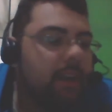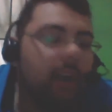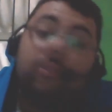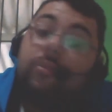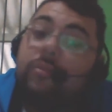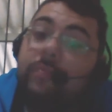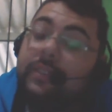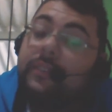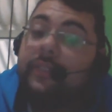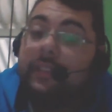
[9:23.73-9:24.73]

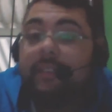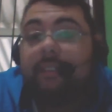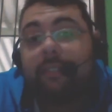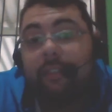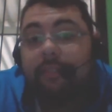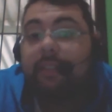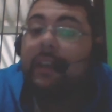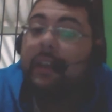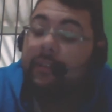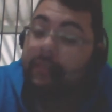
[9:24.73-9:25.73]
Algumas revistas sim, você,
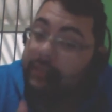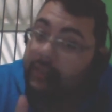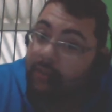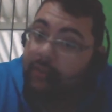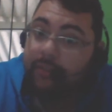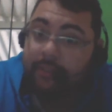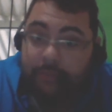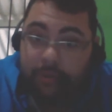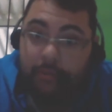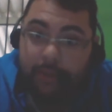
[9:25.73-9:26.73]
você quando você
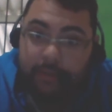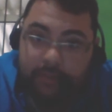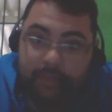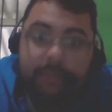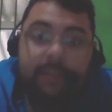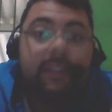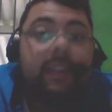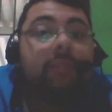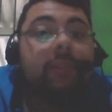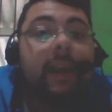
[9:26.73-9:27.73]
for comprar no sebo, você
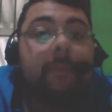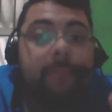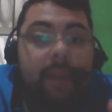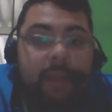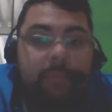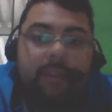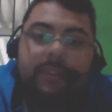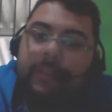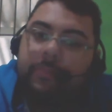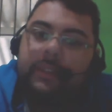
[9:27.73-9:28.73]
tem que olhar bem,
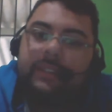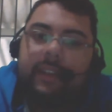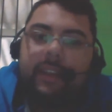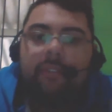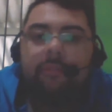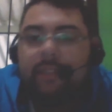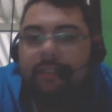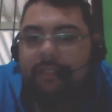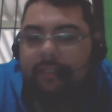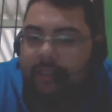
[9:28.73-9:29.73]
porque pode ser que alguma
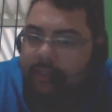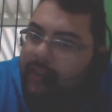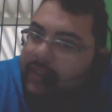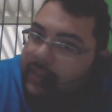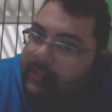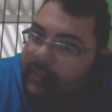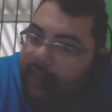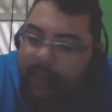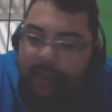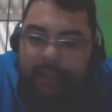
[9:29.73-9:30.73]
revista esteja
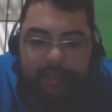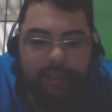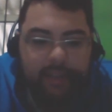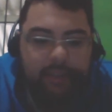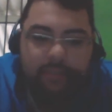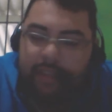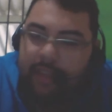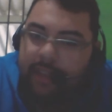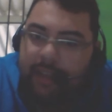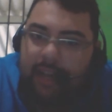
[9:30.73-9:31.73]
riscada, não
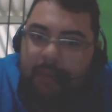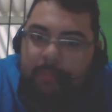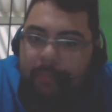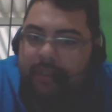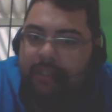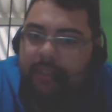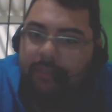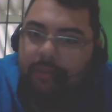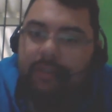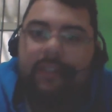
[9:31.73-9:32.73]
tenha capa, página
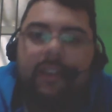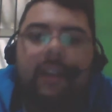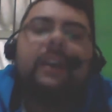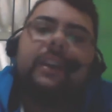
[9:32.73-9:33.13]
faltando.